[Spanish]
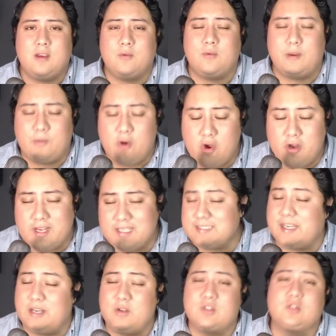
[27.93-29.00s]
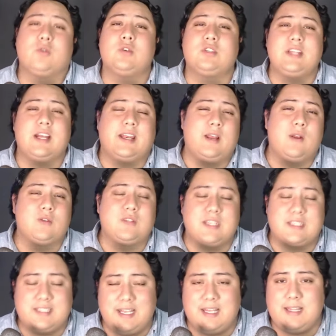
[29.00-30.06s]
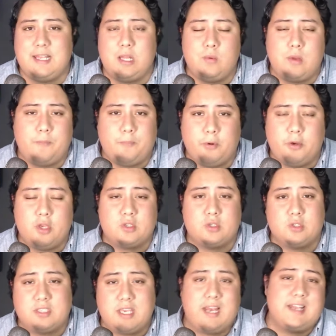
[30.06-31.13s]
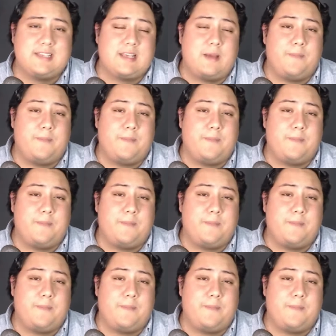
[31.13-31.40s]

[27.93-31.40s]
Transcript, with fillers: huevones que nos gusta que nos estén dando apoyos sociales,